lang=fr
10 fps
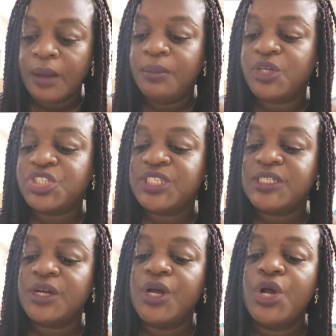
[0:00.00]

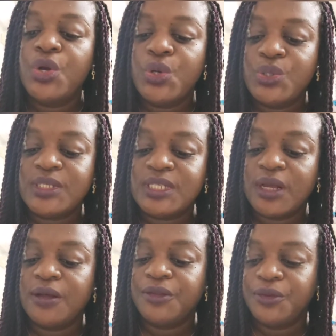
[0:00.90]
blanchissant le
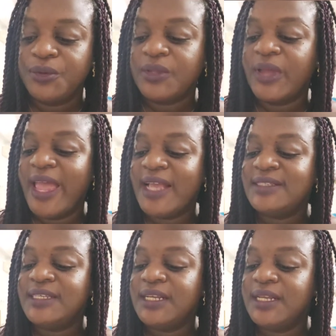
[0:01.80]
sang de notre
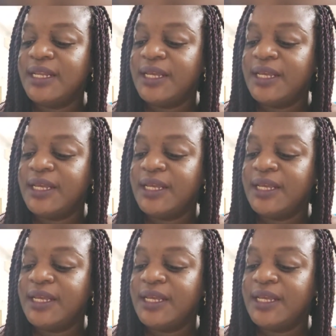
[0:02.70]
exil,